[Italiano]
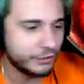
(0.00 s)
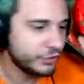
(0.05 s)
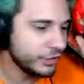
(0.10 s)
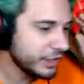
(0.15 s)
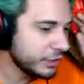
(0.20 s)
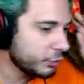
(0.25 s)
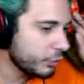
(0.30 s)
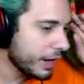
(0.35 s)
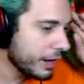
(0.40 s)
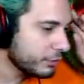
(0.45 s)

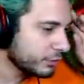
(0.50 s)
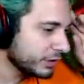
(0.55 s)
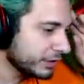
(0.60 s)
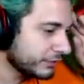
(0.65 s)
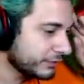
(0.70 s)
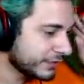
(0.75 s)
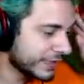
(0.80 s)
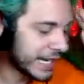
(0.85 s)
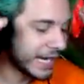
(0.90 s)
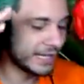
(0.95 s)
5 euro di
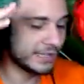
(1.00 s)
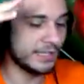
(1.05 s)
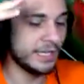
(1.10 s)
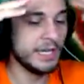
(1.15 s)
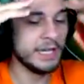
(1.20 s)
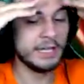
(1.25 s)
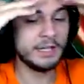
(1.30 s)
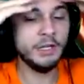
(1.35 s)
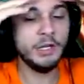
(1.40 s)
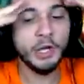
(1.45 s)
gift card
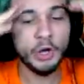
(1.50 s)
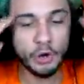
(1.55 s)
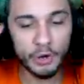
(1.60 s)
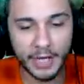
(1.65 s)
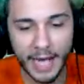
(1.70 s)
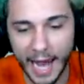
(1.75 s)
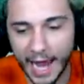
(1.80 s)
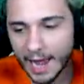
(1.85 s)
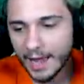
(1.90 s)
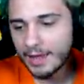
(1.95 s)

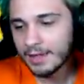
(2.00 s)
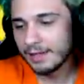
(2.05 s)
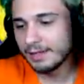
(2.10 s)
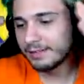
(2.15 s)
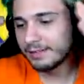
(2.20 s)
non ha senso